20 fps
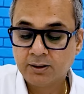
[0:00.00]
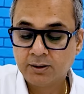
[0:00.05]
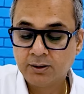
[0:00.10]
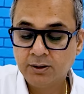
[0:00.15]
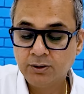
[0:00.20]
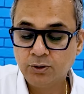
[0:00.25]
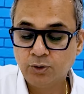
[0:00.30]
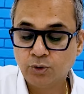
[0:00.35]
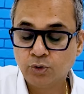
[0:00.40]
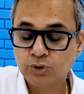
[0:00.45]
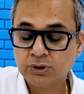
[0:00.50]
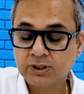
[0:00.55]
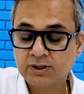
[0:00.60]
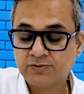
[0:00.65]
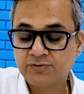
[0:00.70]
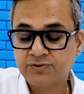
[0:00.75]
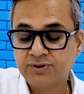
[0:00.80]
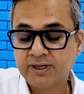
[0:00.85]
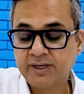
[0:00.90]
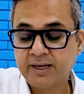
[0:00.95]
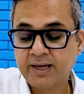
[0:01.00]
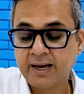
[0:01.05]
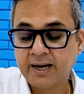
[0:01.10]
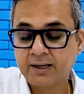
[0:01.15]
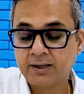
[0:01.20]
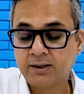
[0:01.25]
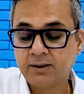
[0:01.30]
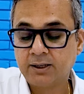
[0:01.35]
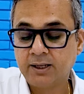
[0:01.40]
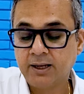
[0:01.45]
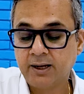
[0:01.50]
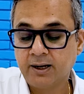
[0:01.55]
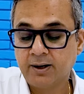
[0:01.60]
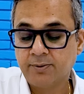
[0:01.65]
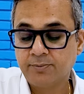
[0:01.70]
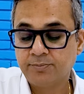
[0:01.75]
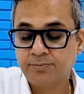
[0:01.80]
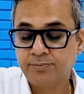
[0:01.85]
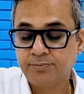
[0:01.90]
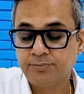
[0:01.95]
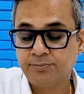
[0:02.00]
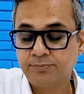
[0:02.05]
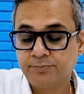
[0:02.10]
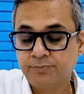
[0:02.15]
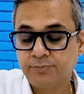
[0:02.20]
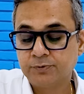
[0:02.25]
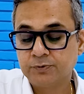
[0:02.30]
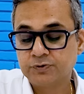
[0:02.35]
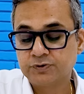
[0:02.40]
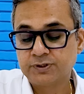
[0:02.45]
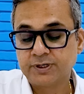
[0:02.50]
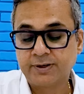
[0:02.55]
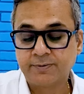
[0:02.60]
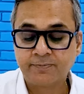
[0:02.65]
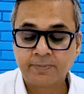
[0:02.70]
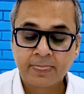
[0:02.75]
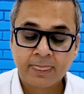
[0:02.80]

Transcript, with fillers: कि दोनों तरफ से एक्ट किया उसने